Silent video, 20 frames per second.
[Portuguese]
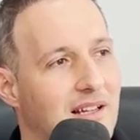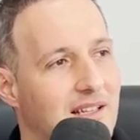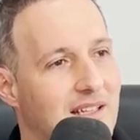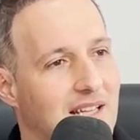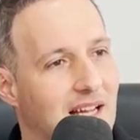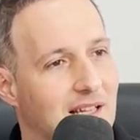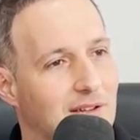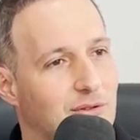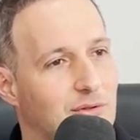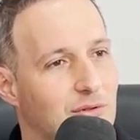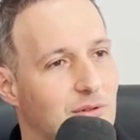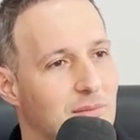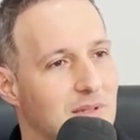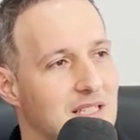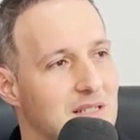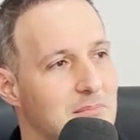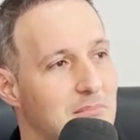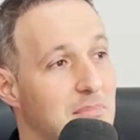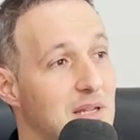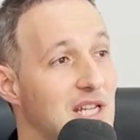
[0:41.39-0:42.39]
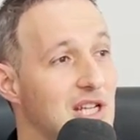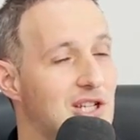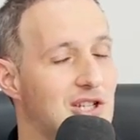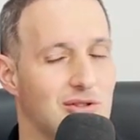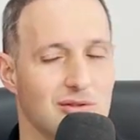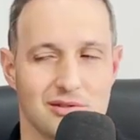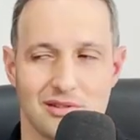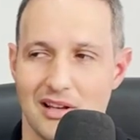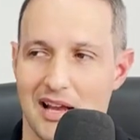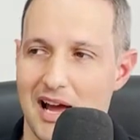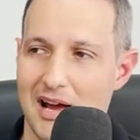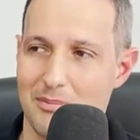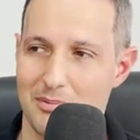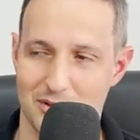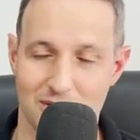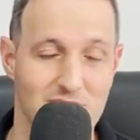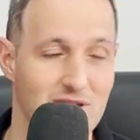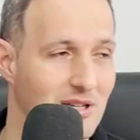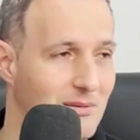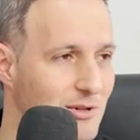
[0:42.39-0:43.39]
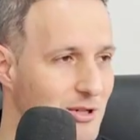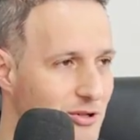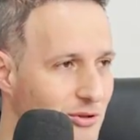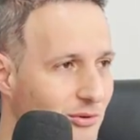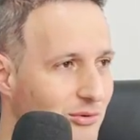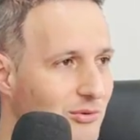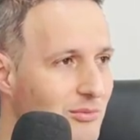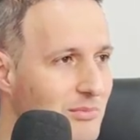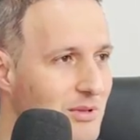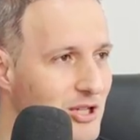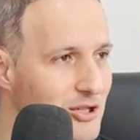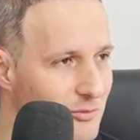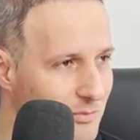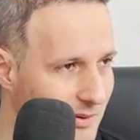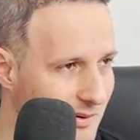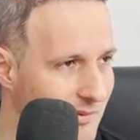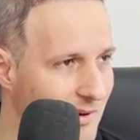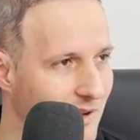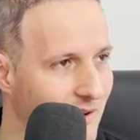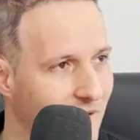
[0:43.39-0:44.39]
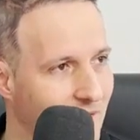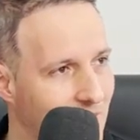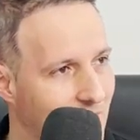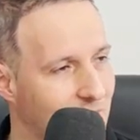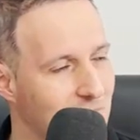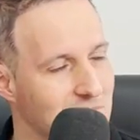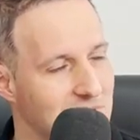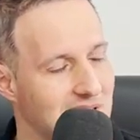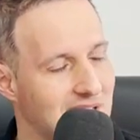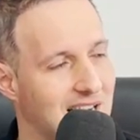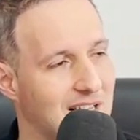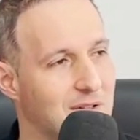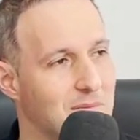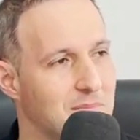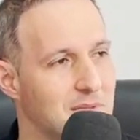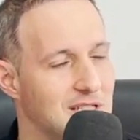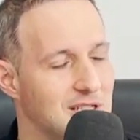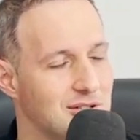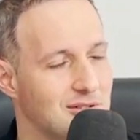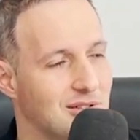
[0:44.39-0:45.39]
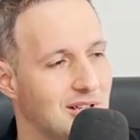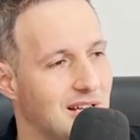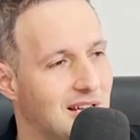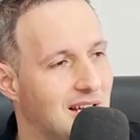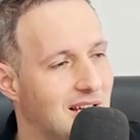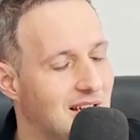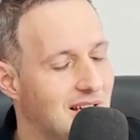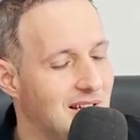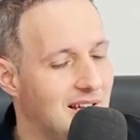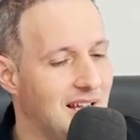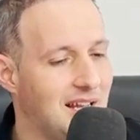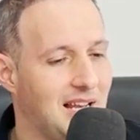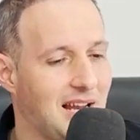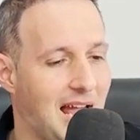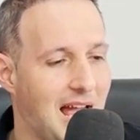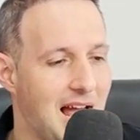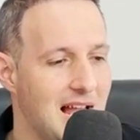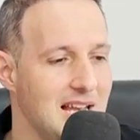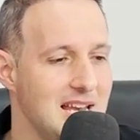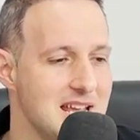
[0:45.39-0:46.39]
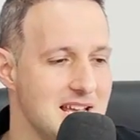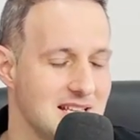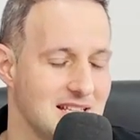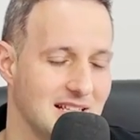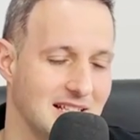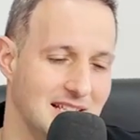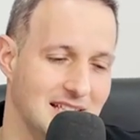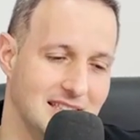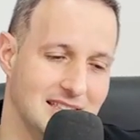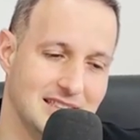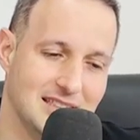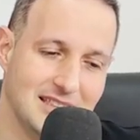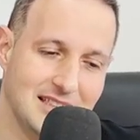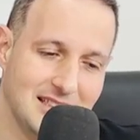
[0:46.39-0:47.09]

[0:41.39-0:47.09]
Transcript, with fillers: que a turma de bichos lá, por isso que chama show do bicho, o primeiro ano é considerado bicho, ele realiza, né?